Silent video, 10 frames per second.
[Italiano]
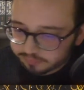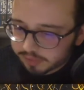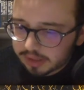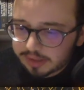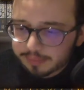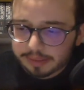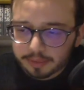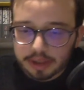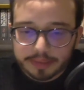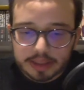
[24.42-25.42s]
il
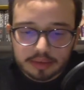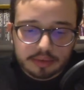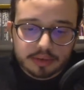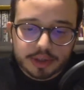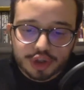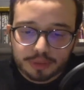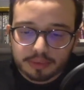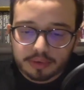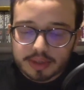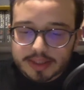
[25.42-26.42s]
primo capitolo in
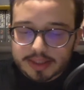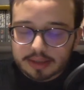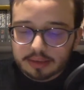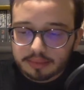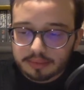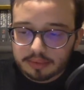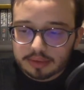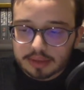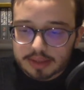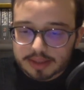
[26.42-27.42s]
Giappone è stato,
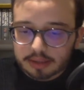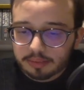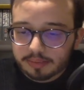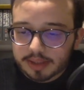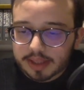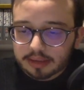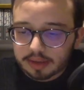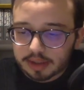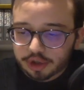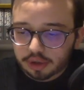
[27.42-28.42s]
eh, è stato pubblicato
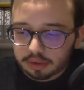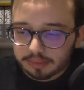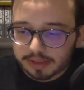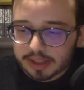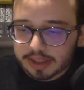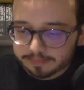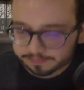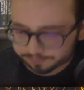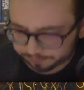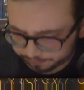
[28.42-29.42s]
il 18 aprile.
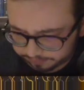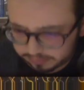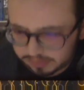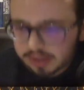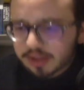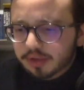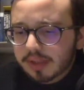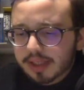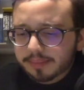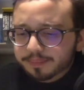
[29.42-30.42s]

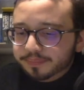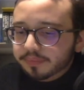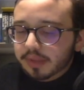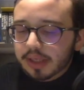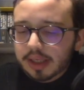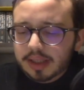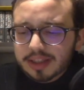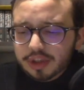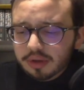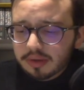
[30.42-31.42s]
Scusate, il
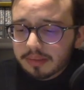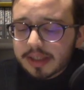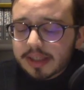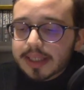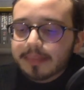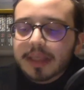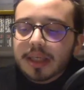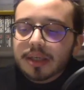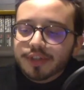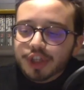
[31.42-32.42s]
18 aprile del
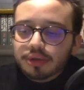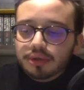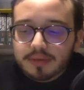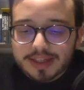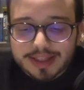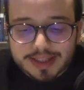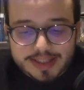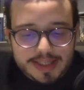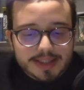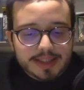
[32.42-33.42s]

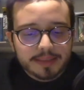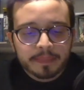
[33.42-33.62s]
1997,